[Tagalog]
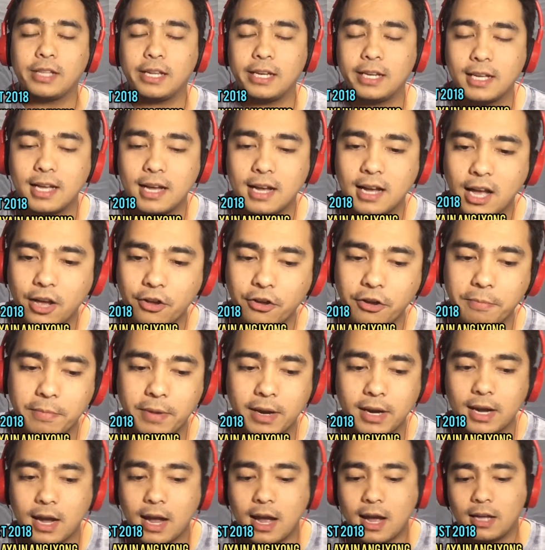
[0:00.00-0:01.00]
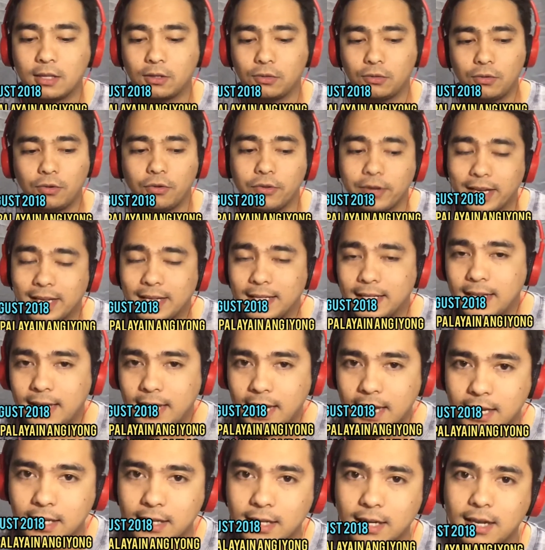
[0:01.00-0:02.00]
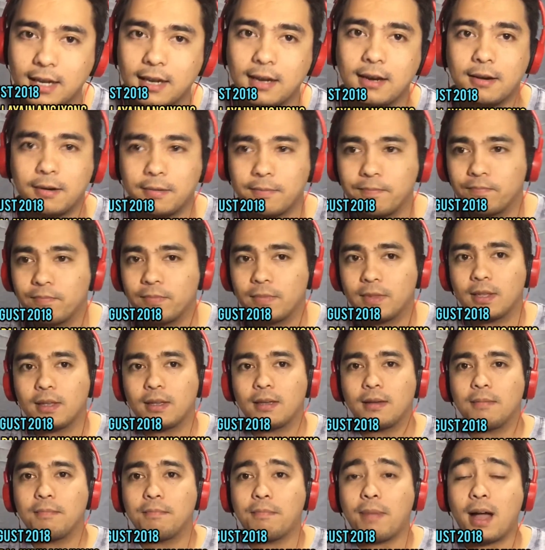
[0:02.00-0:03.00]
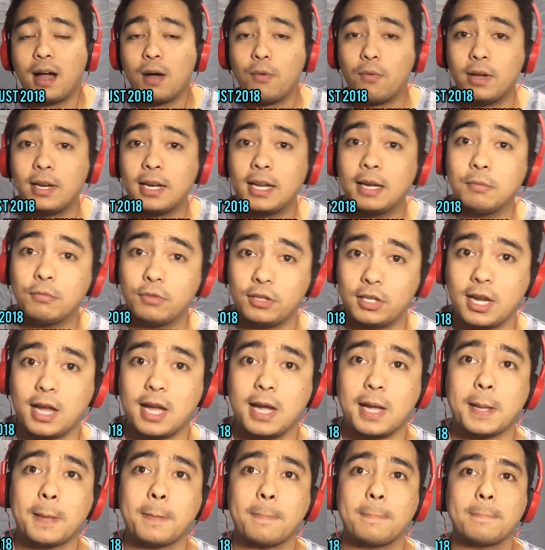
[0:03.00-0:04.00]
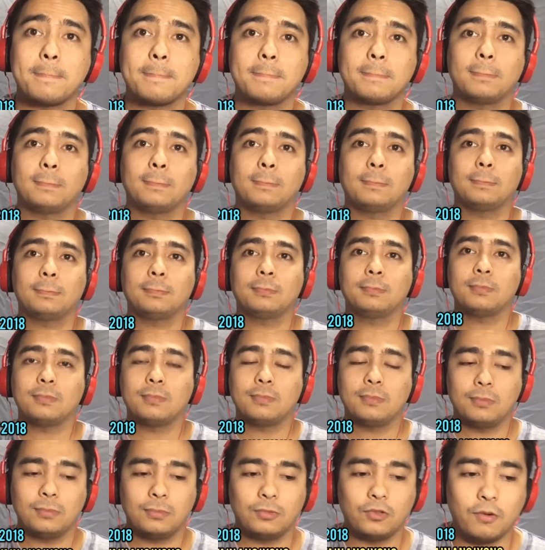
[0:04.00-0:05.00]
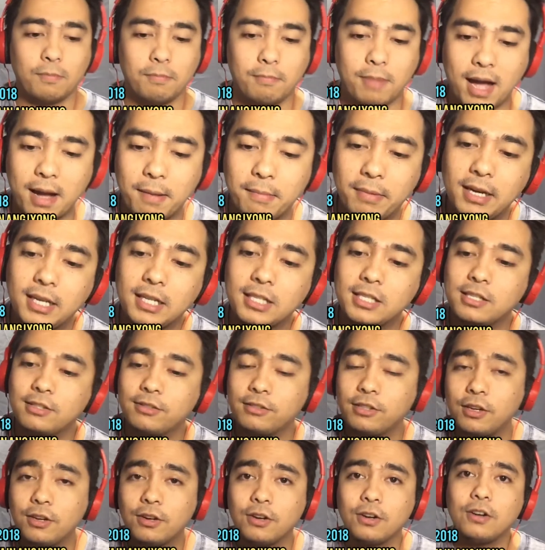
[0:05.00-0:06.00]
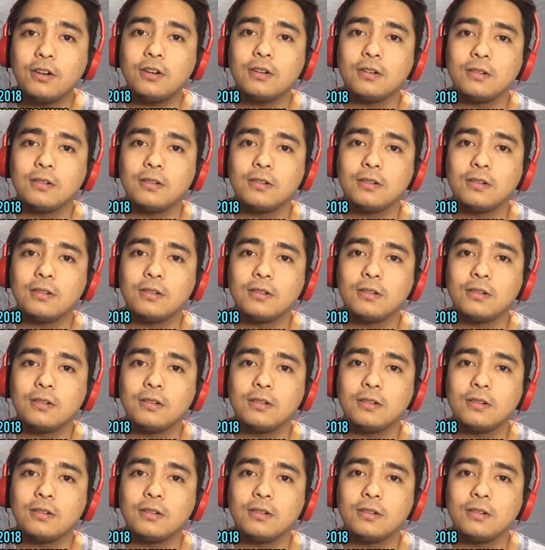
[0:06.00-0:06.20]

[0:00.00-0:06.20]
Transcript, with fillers: talagang kayo magkakatuloyan in the end, eh, pahawalan mo siya. Kung babalik siya sa'yo,